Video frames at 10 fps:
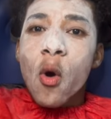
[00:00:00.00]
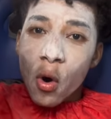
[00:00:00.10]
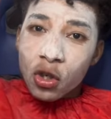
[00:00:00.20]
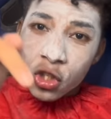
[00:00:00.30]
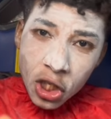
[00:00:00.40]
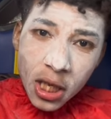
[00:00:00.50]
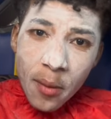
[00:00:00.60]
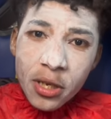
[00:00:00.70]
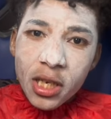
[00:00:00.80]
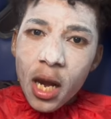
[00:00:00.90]
और जिसका
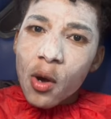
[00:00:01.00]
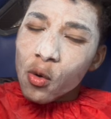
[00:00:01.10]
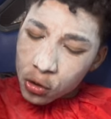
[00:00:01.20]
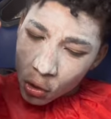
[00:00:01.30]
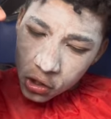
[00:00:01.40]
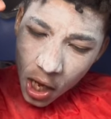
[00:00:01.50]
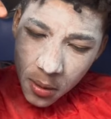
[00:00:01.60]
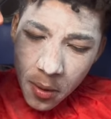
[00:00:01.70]
भी चला है उसको साथ में